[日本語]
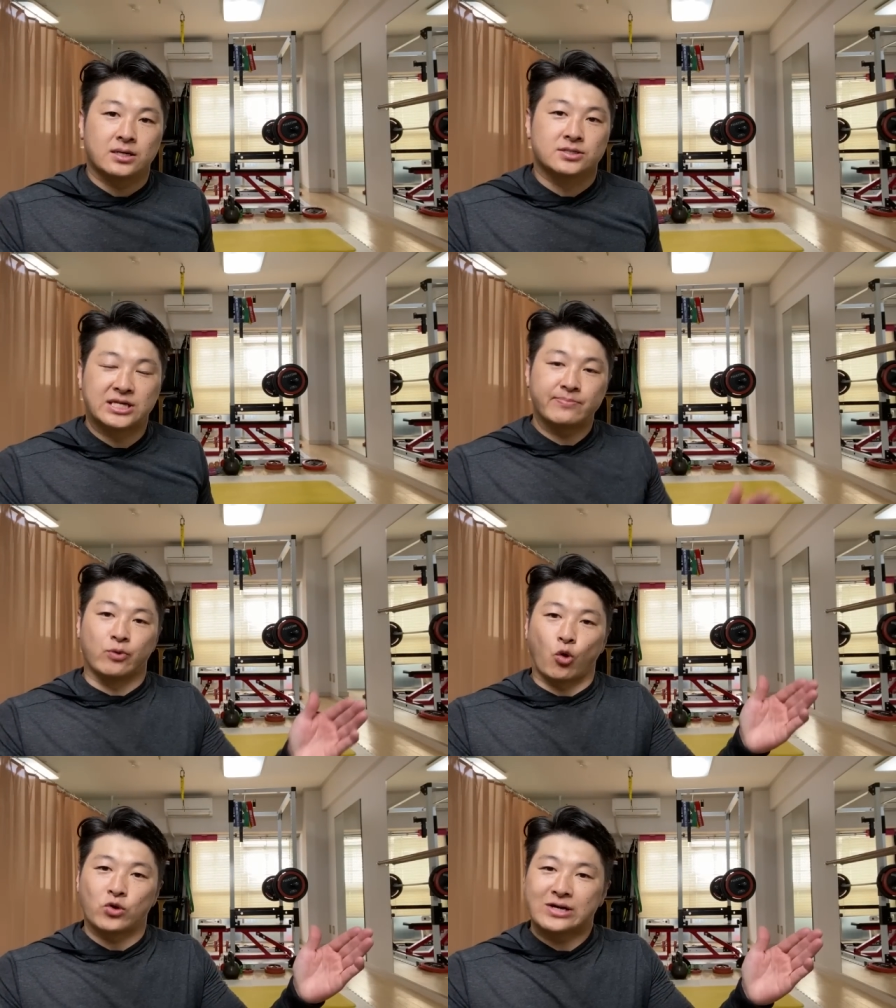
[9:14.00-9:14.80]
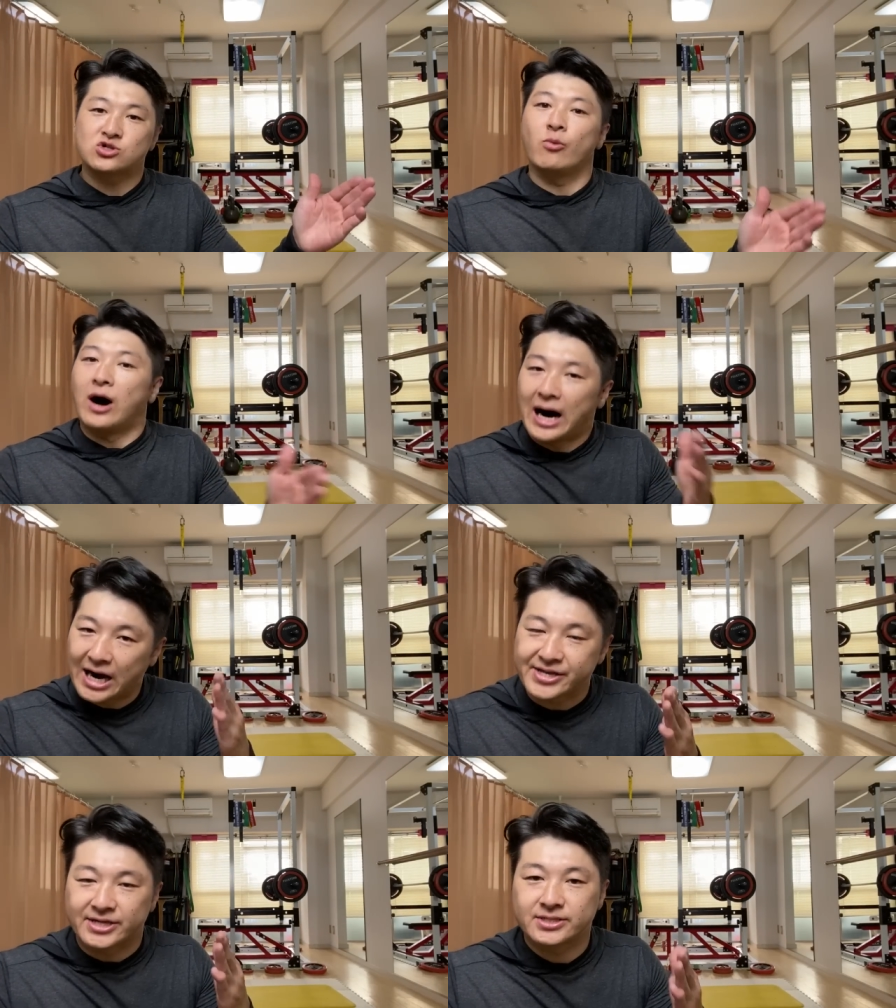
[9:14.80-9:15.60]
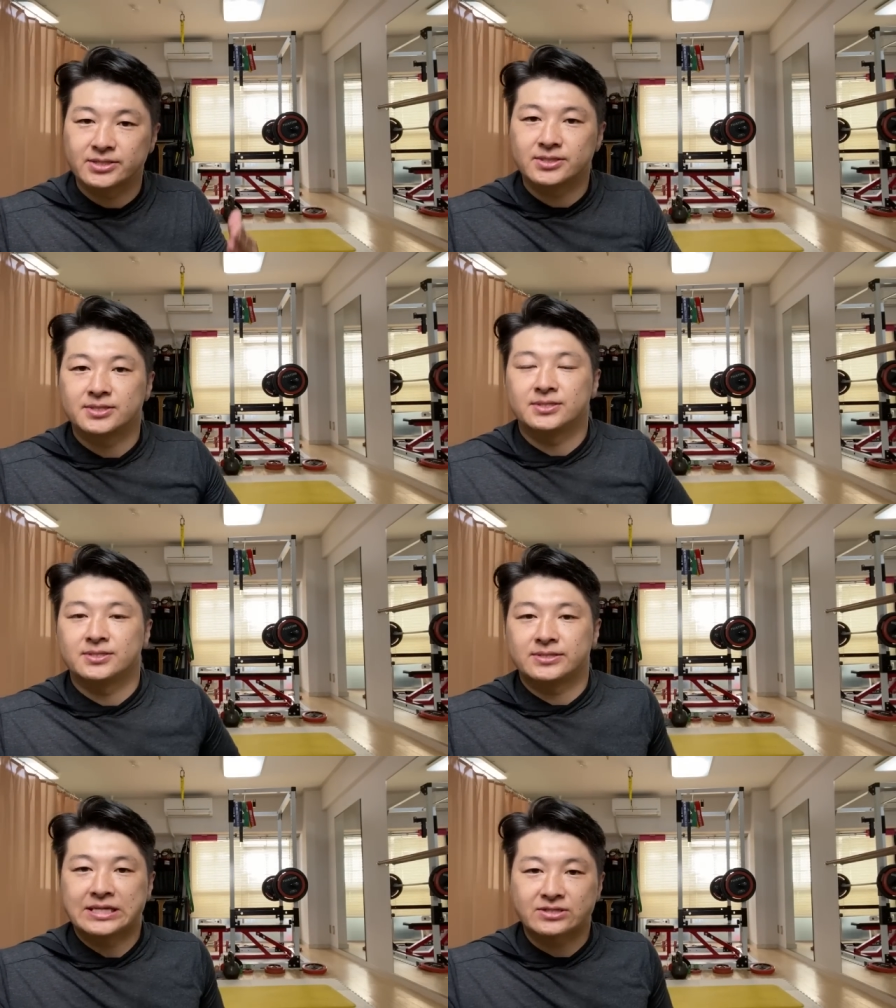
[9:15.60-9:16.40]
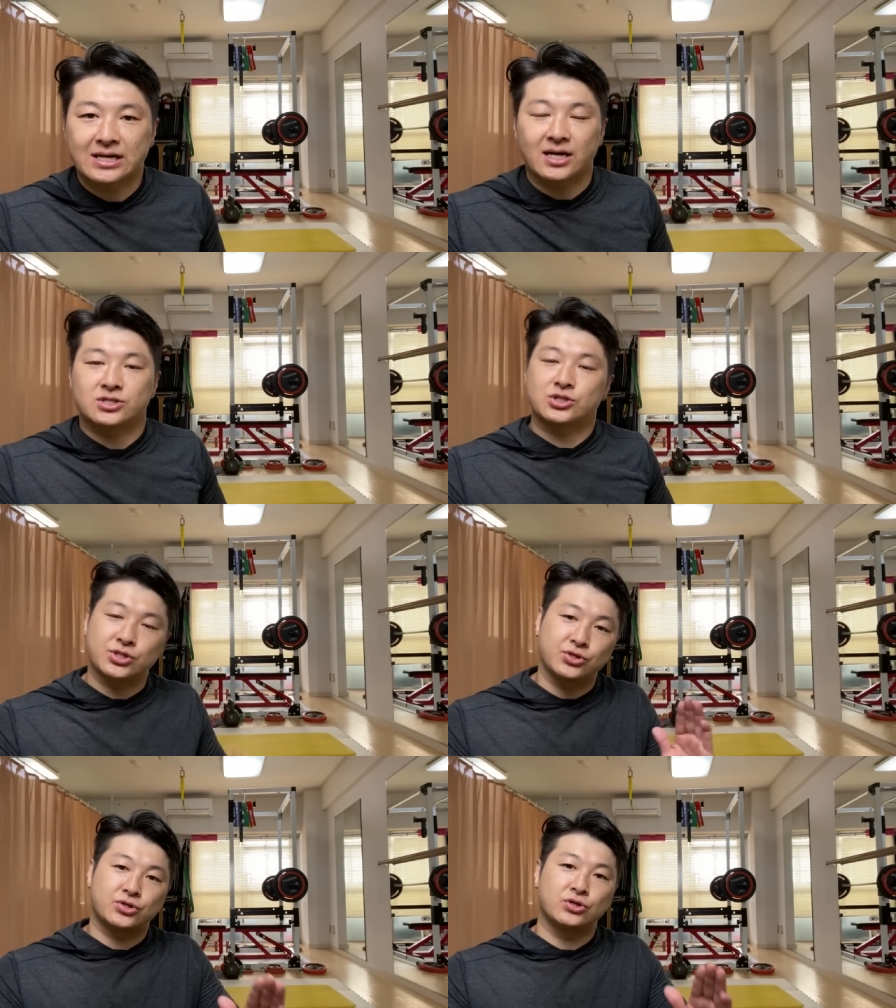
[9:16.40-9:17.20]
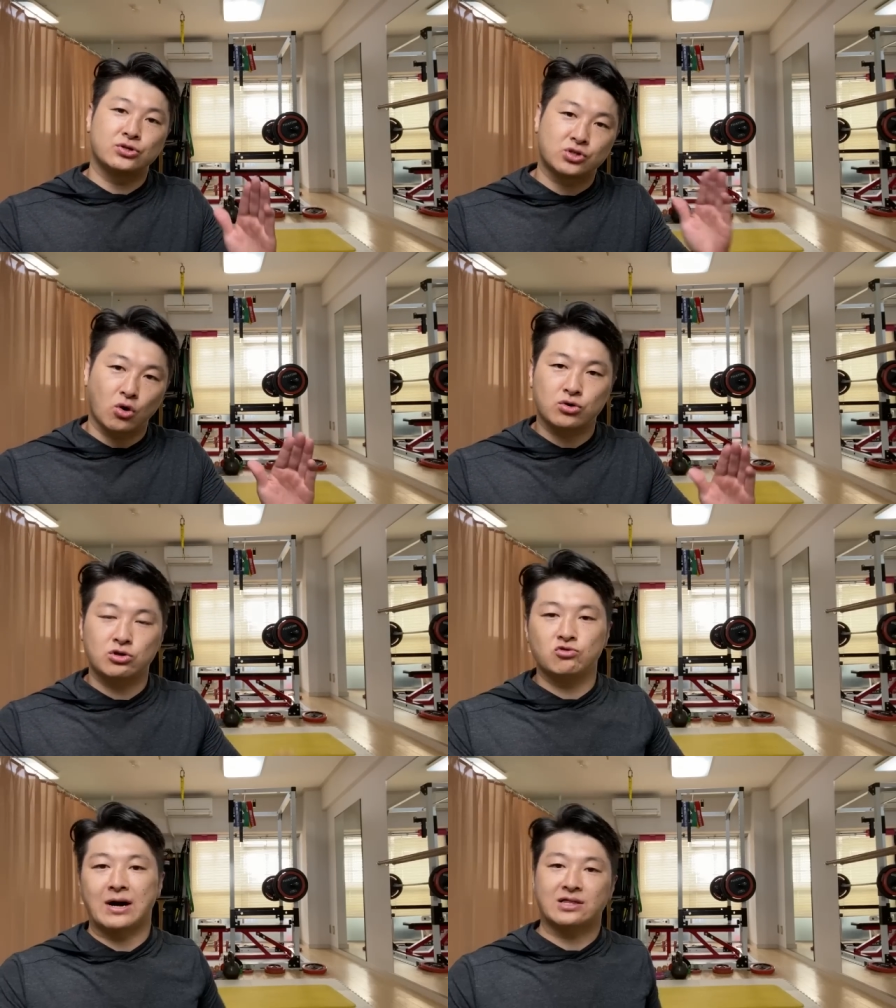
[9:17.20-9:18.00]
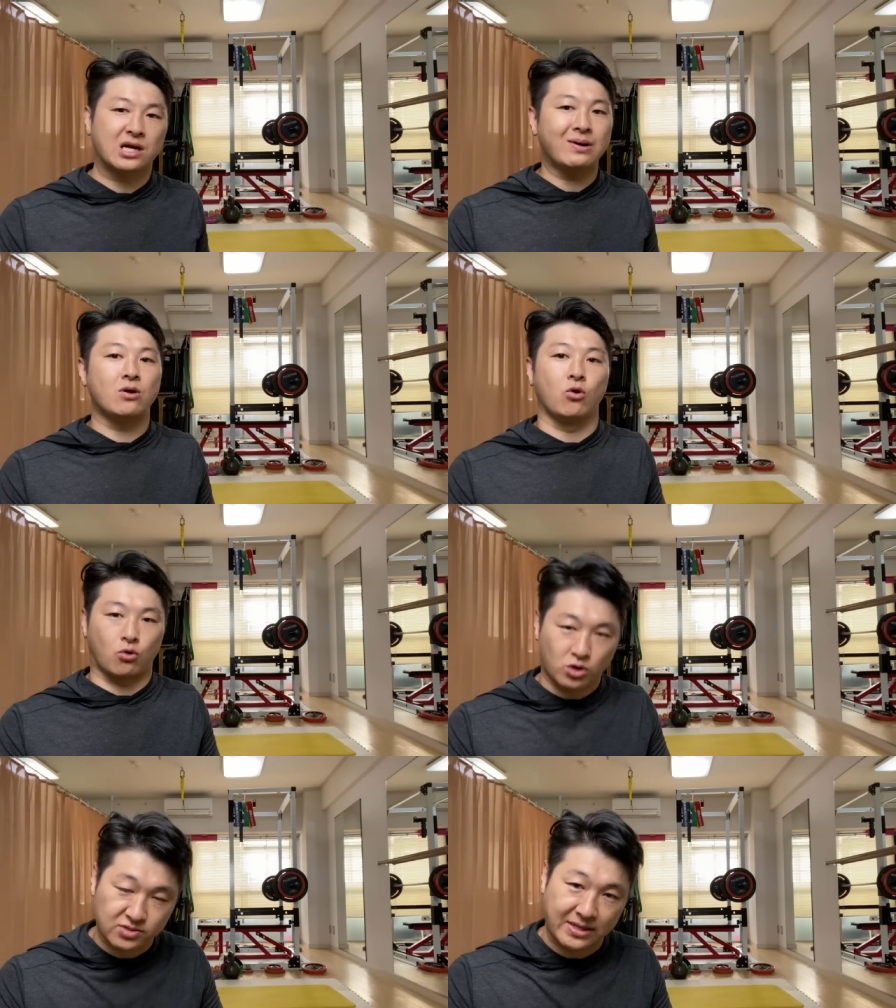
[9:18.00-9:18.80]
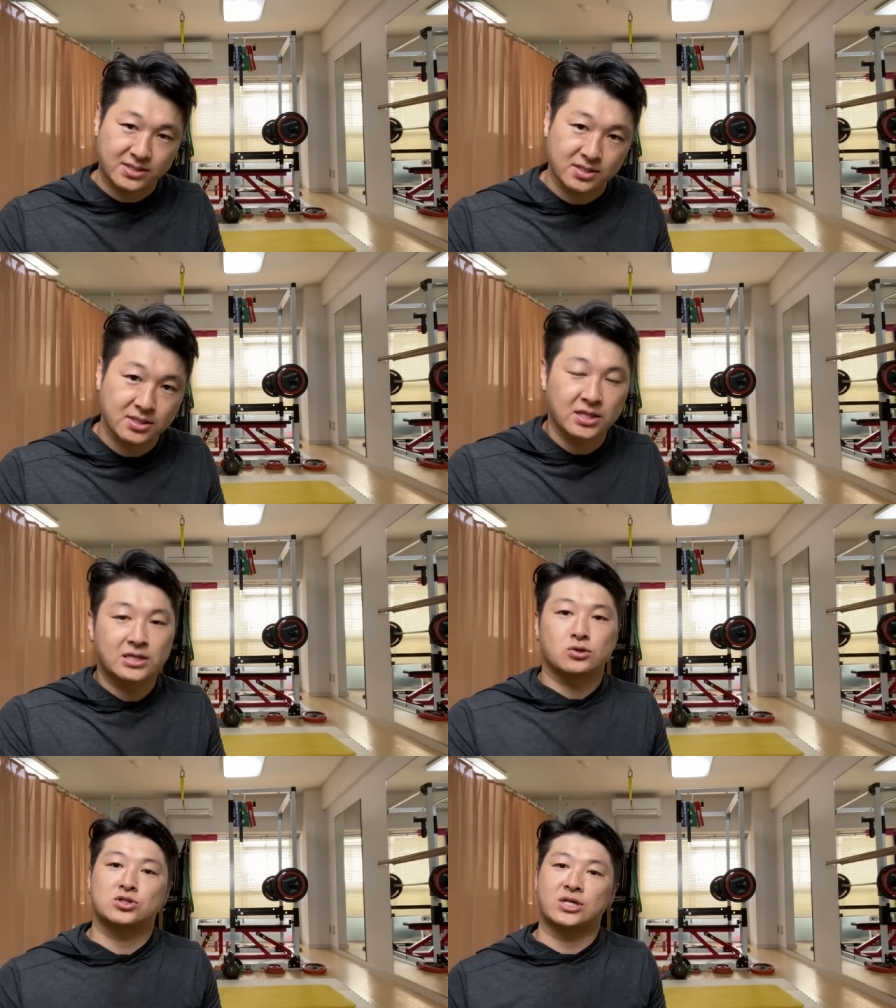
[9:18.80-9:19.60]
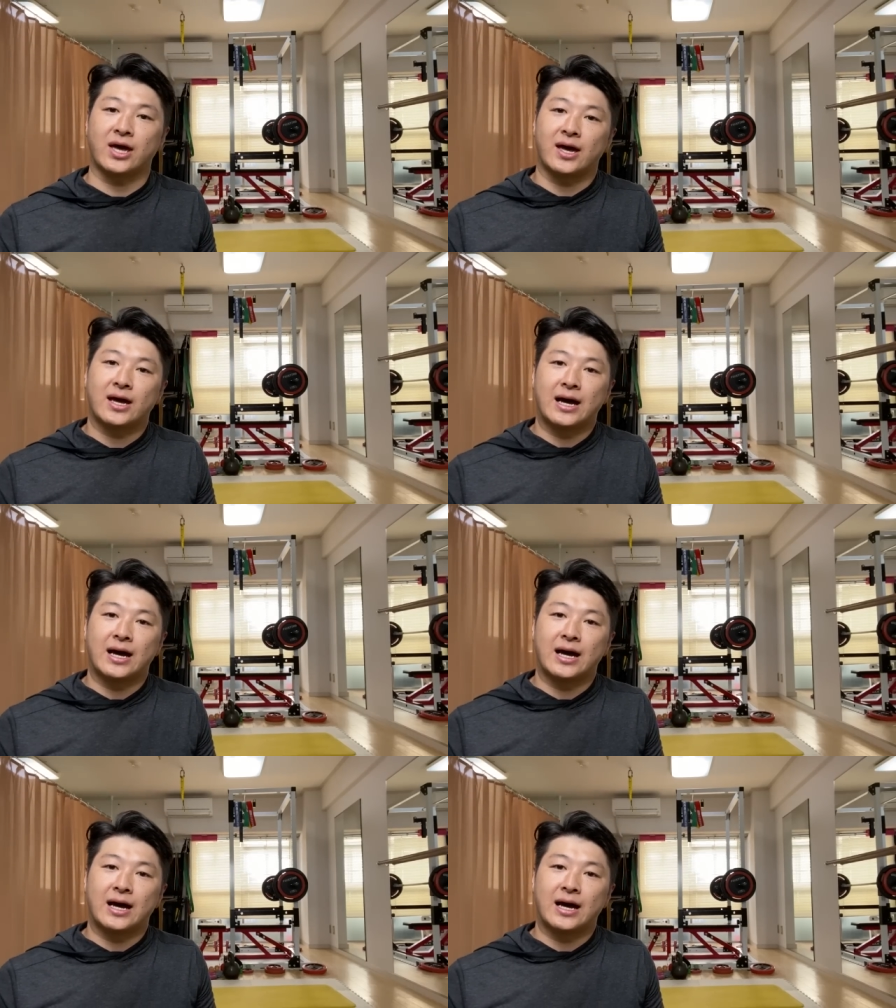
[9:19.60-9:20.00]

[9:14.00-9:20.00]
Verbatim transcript: 全部行うのもありですですが中級上級は頭を起こしますそして